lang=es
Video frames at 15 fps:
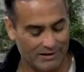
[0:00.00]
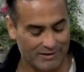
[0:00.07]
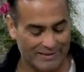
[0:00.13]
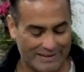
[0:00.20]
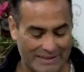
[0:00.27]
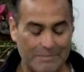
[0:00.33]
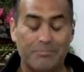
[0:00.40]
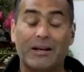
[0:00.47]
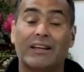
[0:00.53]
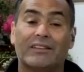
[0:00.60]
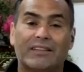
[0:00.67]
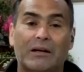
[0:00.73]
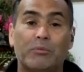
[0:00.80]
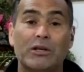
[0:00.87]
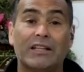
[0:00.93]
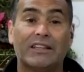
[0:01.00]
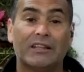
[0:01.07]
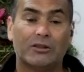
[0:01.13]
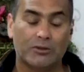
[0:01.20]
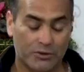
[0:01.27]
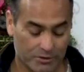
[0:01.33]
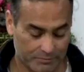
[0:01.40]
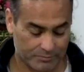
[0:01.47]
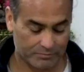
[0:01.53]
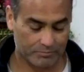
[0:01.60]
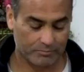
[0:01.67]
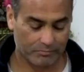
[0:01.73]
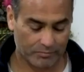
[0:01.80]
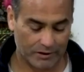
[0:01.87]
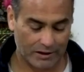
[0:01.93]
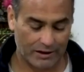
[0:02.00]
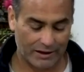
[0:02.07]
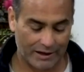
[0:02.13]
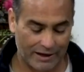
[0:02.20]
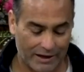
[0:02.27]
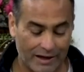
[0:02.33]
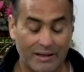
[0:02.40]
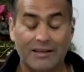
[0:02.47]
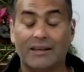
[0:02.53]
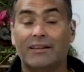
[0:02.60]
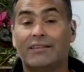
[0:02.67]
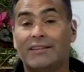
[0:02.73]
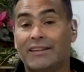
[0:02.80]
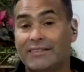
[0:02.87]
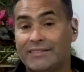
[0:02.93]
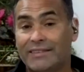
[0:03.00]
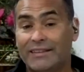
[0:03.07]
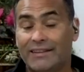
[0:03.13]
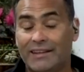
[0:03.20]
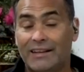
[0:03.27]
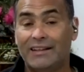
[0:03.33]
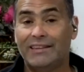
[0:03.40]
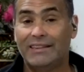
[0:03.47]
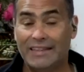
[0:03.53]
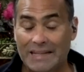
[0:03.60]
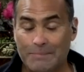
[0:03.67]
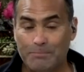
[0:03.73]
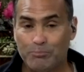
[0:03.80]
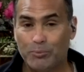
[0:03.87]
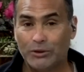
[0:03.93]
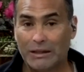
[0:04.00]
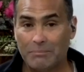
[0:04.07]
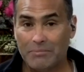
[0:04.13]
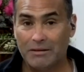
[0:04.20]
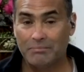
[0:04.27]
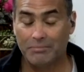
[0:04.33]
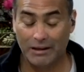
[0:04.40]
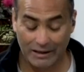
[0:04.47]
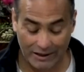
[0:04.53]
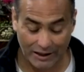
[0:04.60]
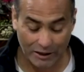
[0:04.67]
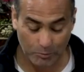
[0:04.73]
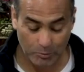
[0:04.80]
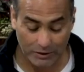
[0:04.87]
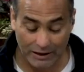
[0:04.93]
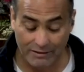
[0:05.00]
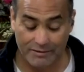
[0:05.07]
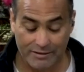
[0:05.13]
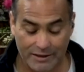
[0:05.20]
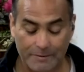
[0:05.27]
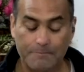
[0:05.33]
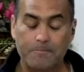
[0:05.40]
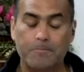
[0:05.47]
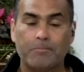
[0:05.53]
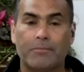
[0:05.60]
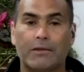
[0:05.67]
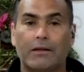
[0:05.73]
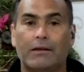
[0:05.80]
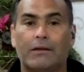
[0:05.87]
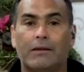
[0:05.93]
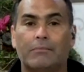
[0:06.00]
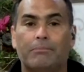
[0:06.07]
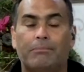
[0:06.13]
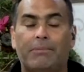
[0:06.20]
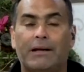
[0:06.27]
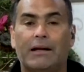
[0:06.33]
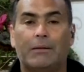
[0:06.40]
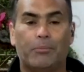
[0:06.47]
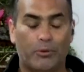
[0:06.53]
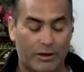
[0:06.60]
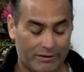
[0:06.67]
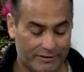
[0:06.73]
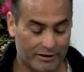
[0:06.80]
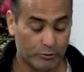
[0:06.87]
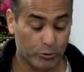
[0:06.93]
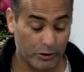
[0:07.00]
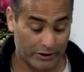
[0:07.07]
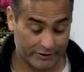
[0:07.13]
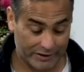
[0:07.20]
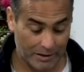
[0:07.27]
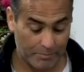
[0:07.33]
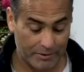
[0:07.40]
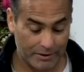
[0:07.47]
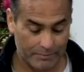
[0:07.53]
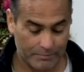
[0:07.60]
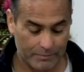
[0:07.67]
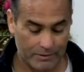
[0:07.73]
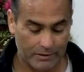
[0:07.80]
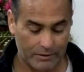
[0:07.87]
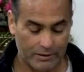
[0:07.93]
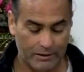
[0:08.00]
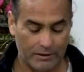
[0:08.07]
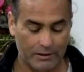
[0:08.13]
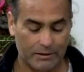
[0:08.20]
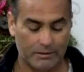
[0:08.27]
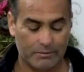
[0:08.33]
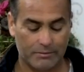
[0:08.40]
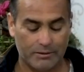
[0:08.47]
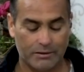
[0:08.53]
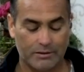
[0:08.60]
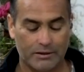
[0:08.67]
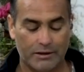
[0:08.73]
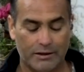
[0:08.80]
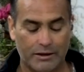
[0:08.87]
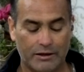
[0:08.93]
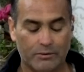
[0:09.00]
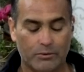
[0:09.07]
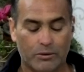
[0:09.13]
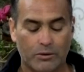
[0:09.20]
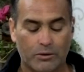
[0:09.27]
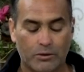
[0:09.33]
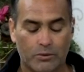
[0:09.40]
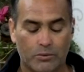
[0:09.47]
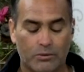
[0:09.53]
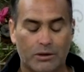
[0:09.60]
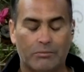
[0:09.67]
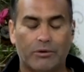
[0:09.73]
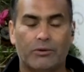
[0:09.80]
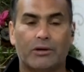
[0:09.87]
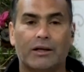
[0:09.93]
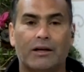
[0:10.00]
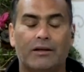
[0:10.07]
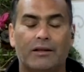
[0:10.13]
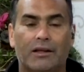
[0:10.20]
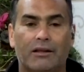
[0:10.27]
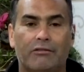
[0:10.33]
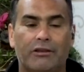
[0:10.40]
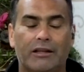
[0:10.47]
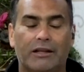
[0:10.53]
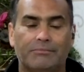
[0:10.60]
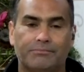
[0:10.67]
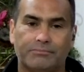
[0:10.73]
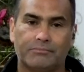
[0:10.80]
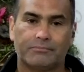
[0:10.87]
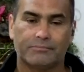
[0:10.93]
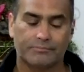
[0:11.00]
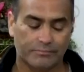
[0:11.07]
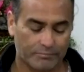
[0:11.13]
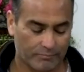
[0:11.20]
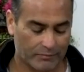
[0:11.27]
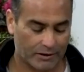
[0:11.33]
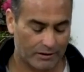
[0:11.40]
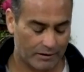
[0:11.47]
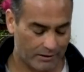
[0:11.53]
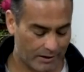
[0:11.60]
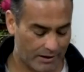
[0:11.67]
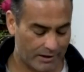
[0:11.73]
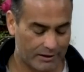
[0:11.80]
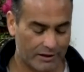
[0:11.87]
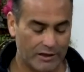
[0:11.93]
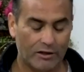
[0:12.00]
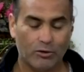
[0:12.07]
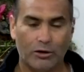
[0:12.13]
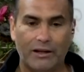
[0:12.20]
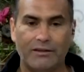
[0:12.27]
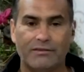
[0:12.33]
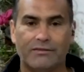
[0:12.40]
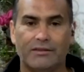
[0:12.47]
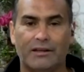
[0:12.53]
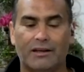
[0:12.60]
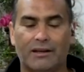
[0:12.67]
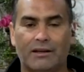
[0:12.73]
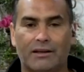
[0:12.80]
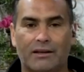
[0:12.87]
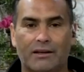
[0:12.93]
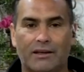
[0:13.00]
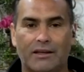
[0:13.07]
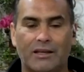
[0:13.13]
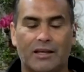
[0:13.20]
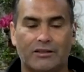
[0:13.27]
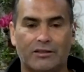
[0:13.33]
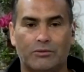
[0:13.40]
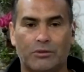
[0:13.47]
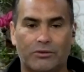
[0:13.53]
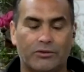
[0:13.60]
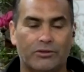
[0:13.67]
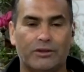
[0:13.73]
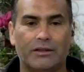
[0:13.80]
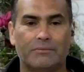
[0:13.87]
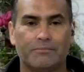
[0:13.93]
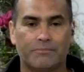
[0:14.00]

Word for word: siempre hay que estar muy atento. Hay que hacerse el tiempo también, valga la redundancia, para poder hacer sus exámenes y tener una mejor calidad de vida. Aquellas dolencias, aquellas situaciones,